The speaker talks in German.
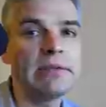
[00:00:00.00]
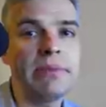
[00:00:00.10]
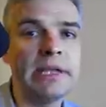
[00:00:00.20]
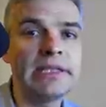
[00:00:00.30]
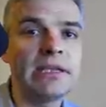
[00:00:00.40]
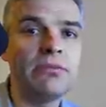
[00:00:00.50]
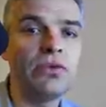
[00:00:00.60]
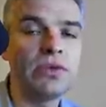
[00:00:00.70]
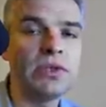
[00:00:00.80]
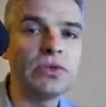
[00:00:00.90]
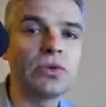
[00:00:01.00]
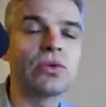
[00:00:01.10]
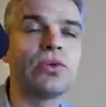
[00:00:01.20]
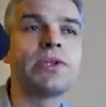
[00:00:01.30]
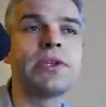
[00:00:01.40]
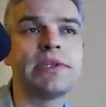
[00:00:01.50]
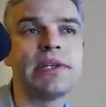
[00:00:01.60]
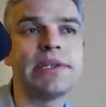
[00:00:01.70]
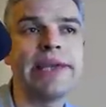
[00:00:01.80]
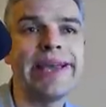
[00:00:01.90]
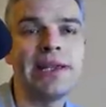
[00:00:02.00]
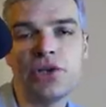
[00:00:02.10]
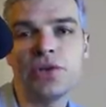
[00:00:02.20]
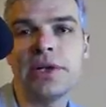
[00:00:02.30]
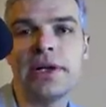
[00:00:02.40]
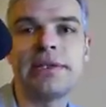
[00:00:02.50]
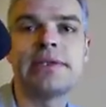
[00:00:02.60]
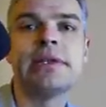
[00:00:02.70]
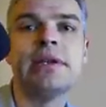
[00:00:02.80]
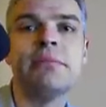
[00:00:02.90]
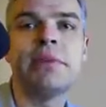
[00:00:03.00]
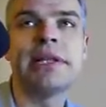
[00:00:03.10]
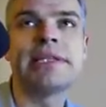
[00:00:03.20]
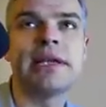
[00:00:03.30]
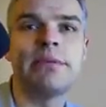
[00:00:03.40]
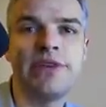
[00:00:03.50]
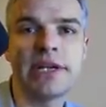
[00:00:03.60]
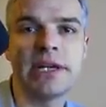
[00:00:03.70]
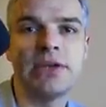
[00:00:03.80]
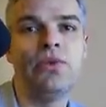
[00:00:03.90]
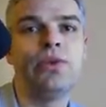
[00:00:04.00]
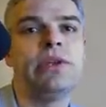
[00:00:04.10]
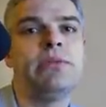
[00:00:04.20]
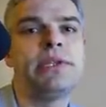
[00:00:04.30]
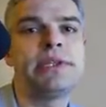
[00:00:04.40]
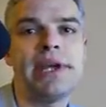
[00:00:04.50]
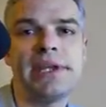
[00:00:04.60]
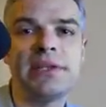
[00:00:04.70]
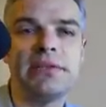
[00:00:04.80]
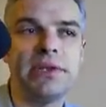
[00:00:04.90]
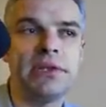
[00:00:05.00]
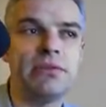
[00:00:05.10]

Panzerbüchse so groß ist, dass sie eigentlich schon als Panzerabwehrkanone bezeichnet werden